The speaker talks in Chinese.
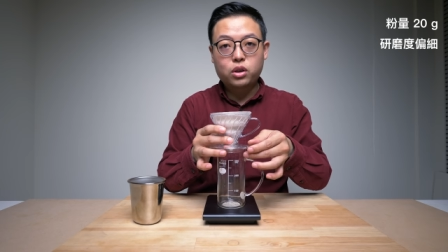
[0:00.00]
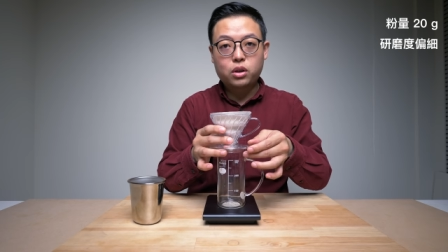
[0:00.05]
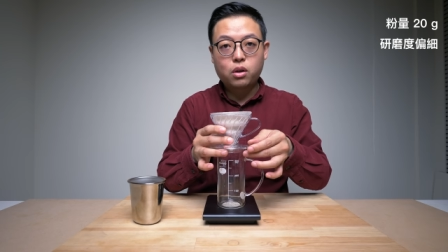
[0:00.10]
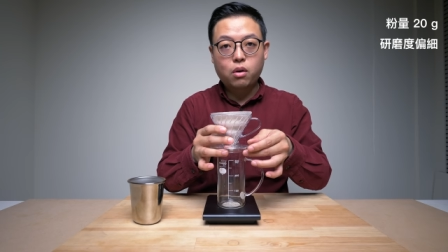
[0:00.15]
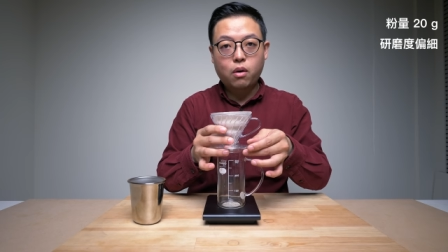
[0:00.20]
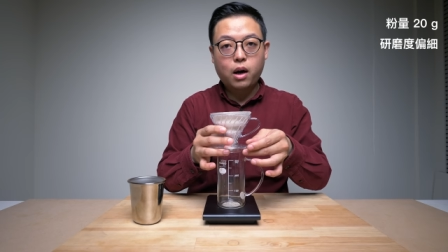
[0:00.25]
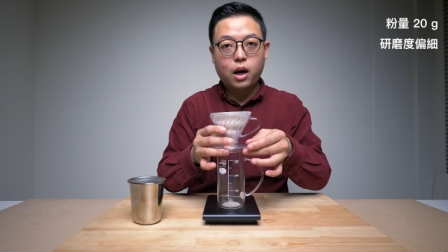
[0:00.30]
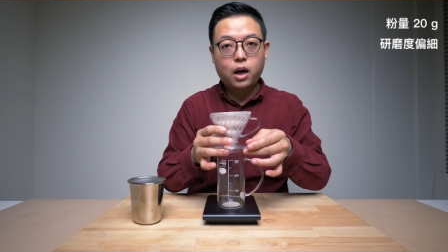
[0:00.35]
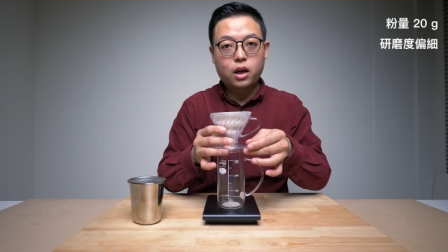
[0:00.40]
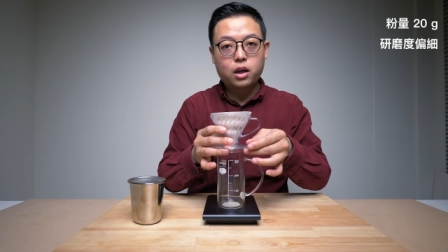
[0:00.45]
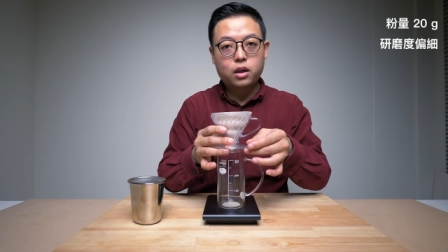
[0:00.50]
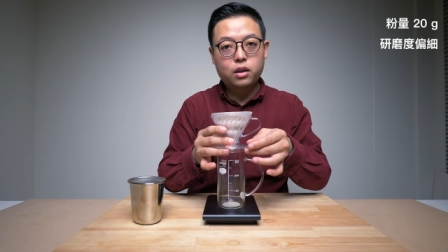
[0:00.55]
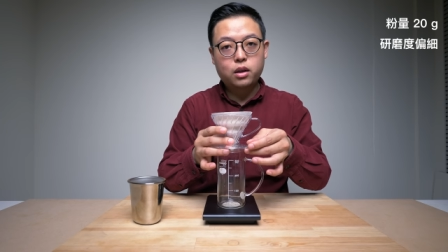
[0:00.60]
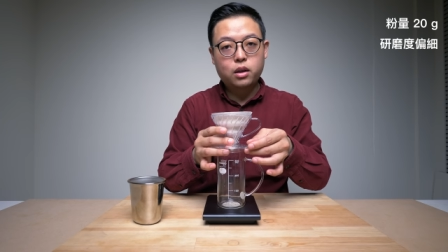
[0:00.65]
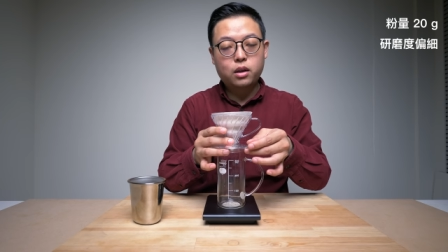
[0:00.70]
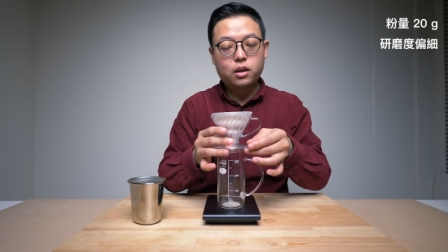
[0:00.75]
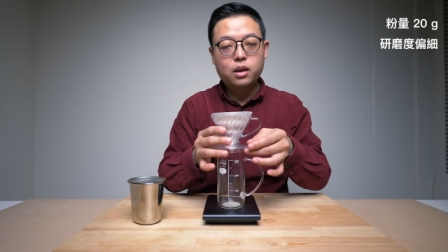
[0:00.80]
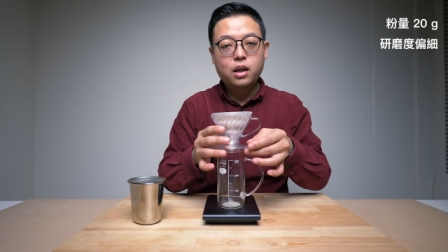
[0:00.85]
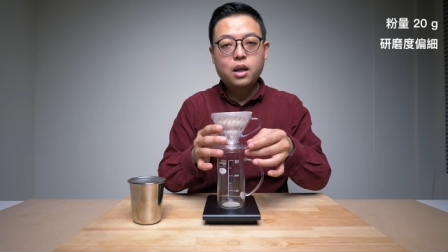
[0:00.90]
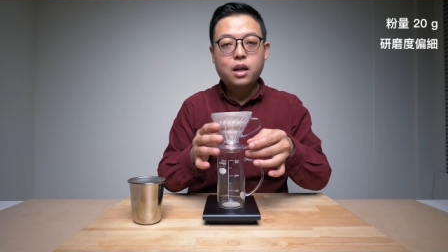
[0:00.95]
机的话，可
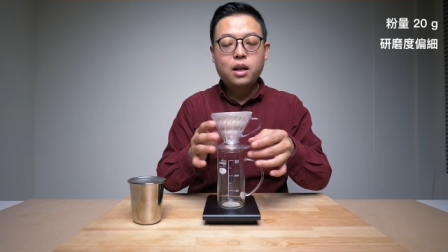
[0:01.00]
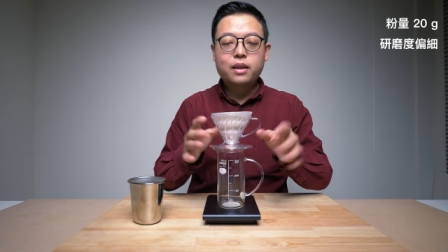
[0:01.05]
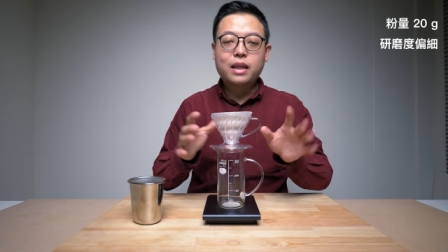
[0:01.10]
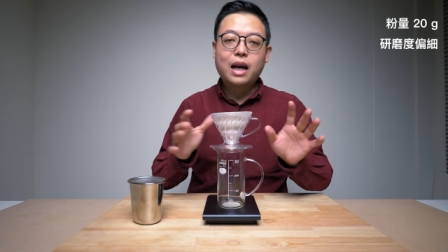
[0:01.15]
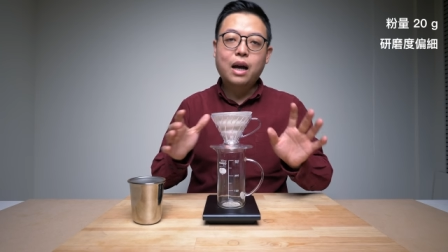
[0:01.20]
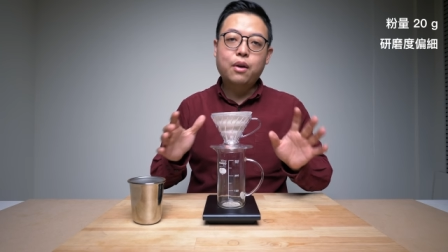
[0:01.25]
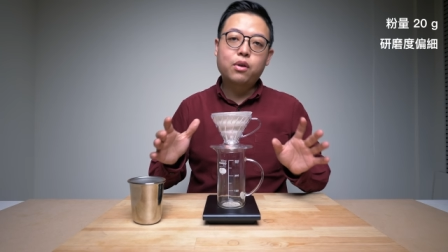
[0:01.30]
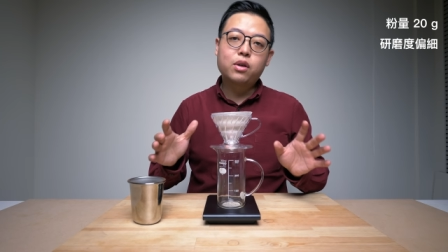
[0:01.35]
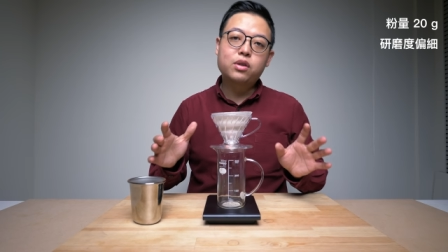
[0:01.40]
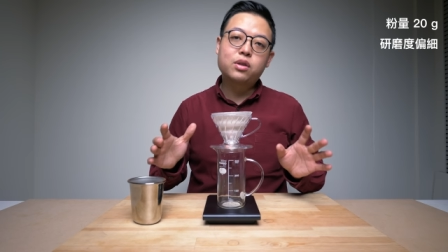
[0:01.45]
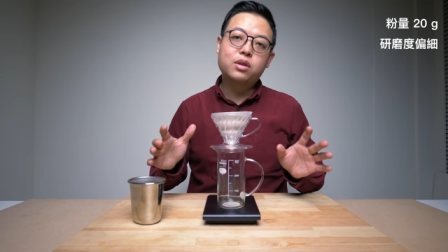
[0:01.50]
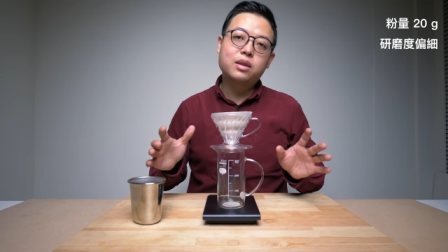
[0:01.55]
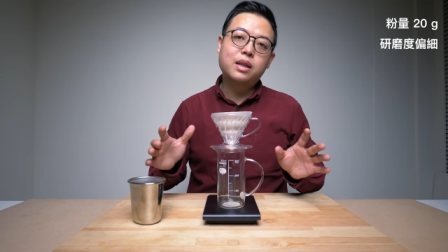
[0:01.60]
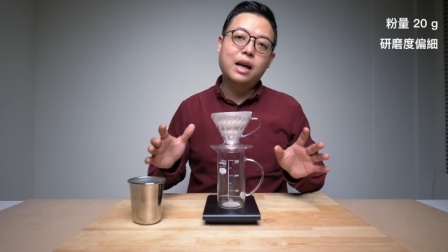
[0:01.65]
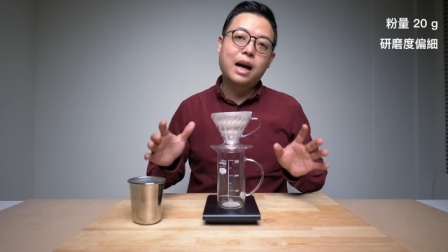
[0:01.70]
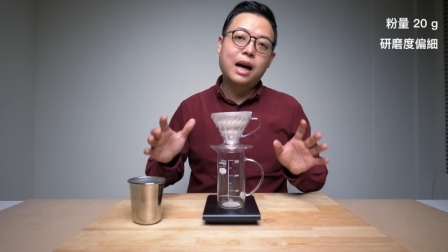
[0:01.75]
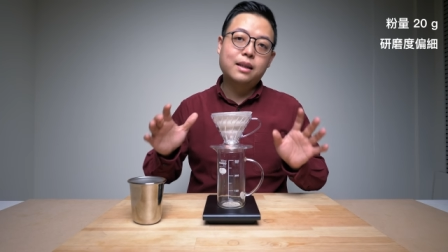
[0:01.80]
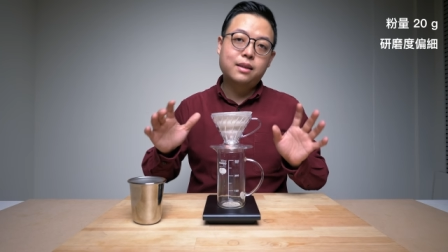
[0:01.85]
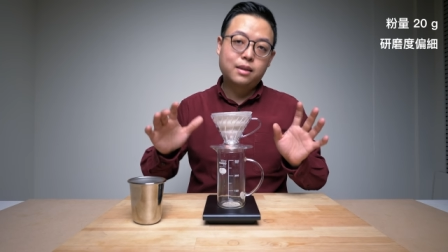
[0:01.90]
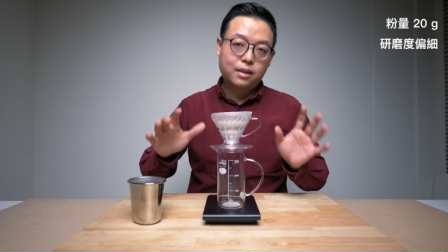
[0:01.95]
能大约是
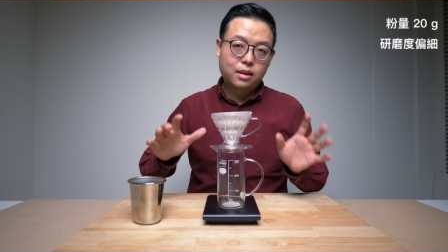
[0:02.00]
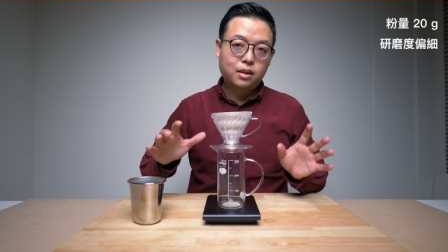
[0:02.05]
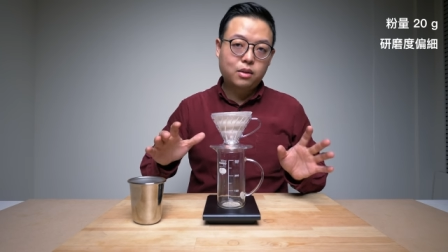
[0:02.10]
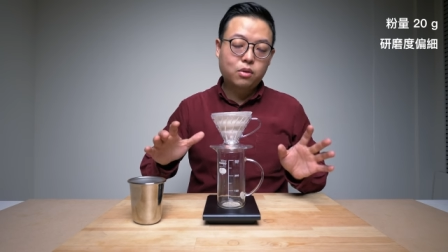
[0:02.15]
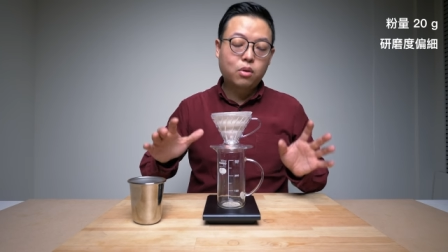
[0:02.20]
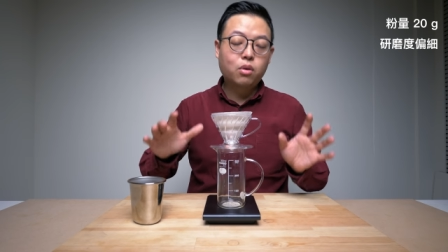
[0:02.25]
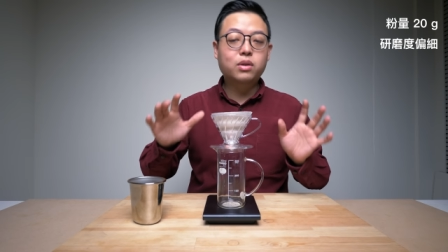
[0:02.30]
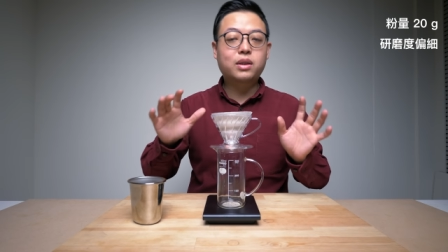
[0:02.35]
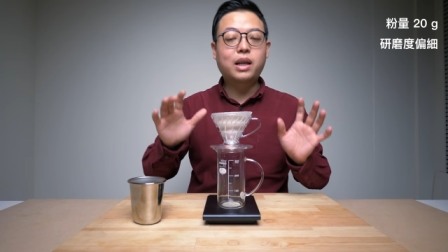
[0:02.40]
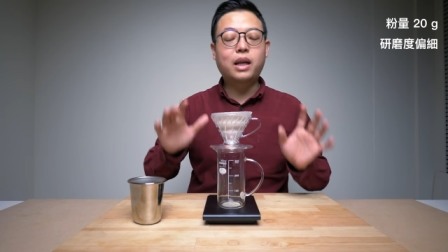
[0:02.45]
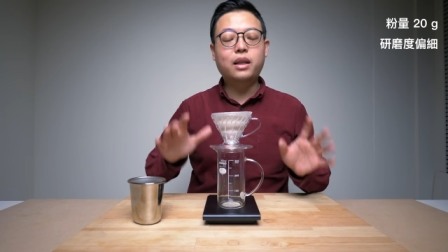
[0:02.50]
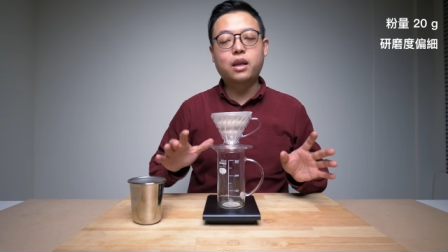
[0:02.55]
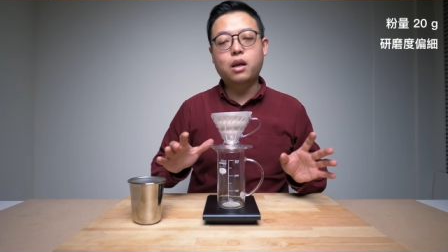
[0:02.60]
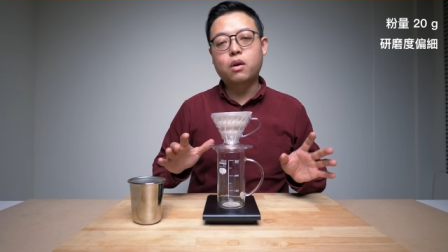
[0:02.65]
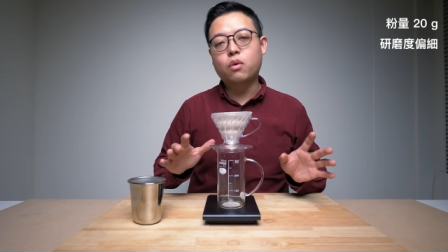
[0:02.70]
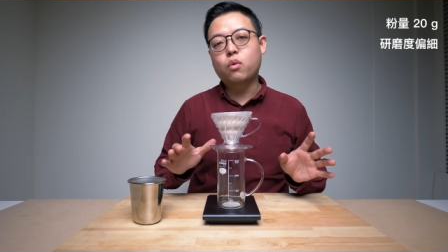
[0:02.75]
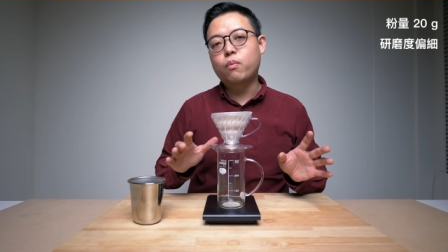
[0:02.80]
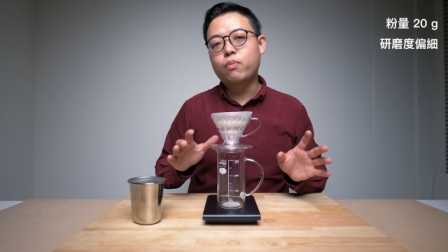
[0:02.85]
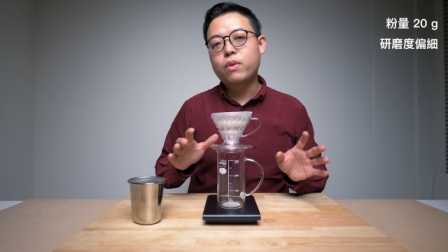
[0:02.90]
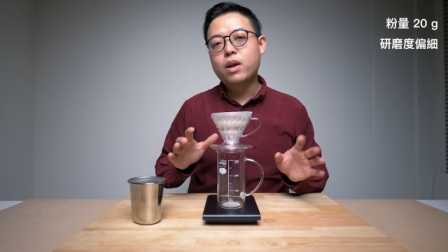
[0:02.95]
在四或三
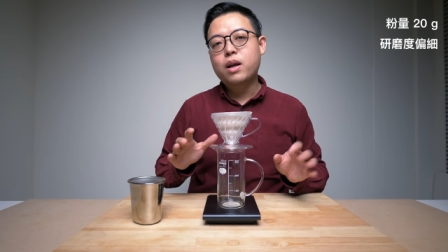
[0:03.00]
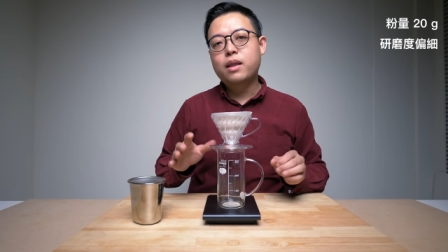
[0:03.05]
点五。